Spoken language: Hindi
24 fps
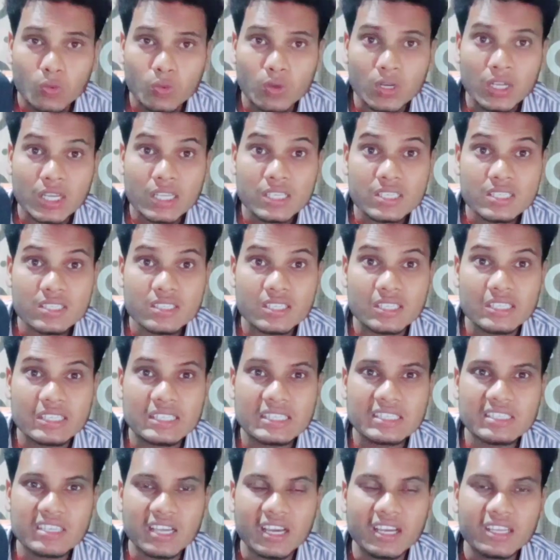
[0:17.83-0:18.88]
उनका
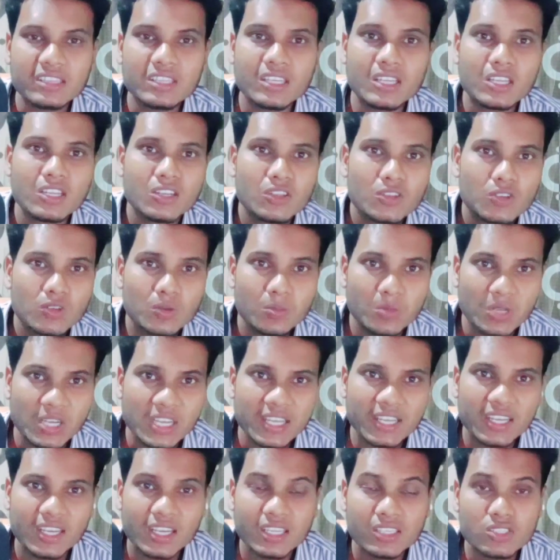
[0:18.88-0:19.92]
सच्चाई देखने को
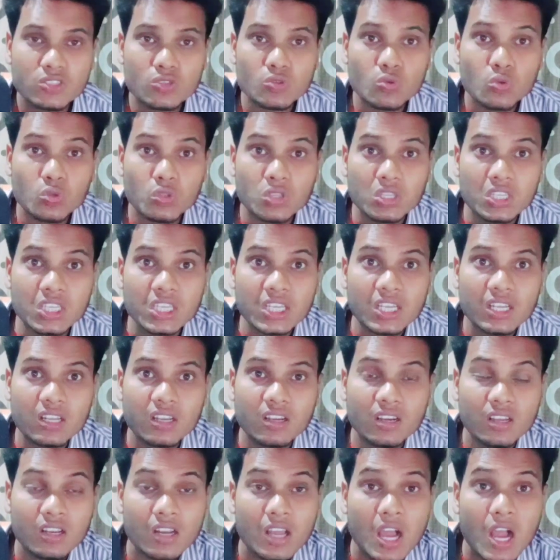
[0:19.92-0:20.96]
मिलेगा जिसको
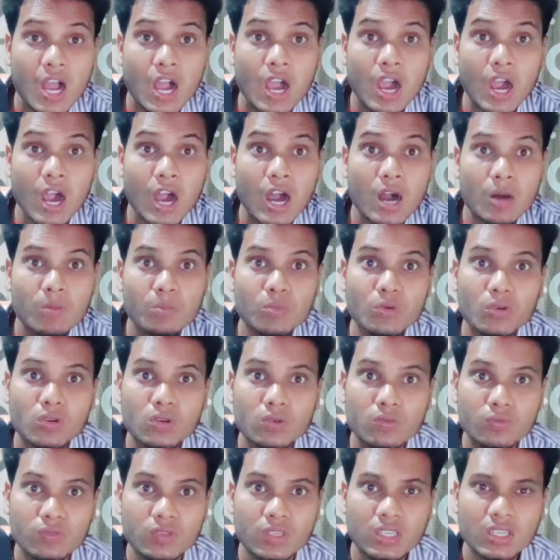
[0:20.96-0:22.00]
देखकर आप लोग
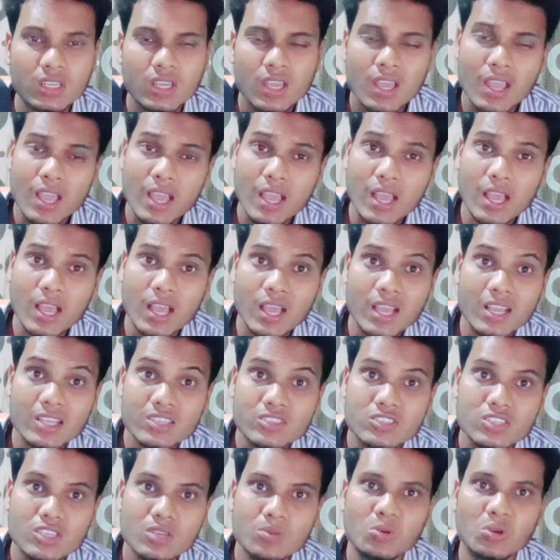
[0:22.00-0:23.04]
भी ऐसे